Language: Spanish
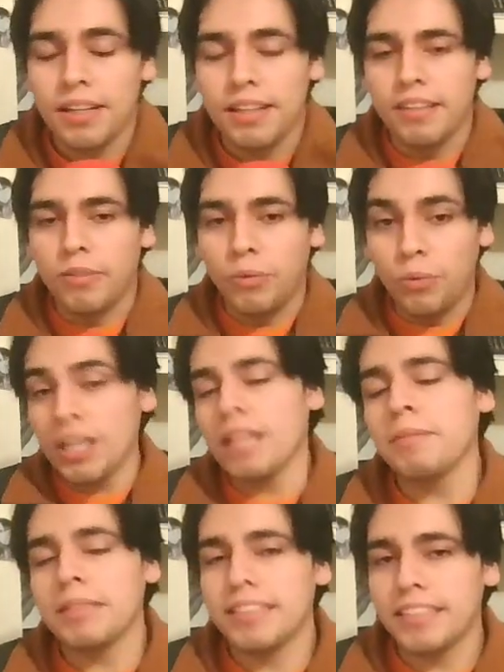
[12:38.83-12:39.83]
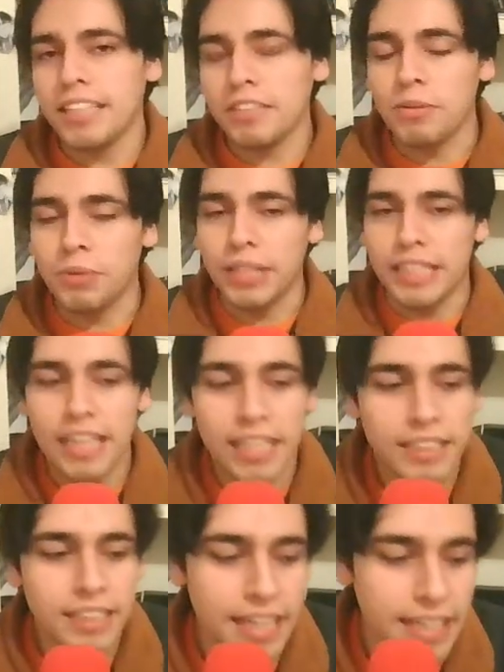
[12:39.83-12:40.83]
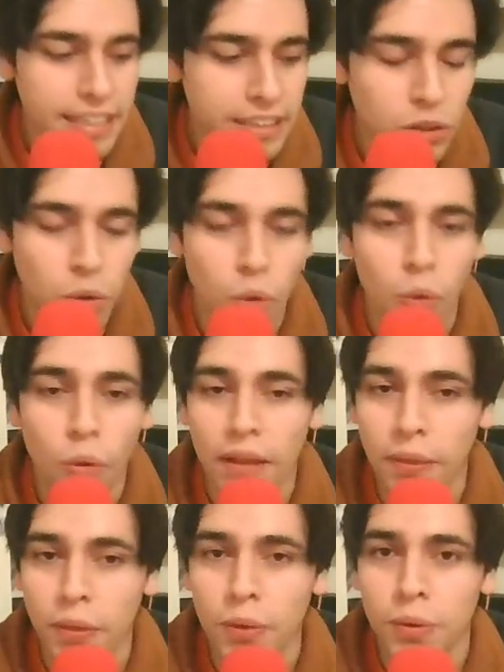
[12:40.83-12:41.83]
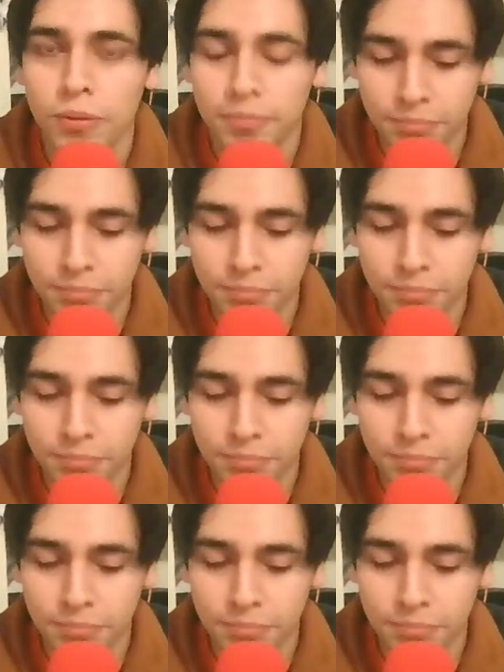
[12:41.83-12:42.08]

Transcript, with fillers: Una de mis escenas favoritas es cuando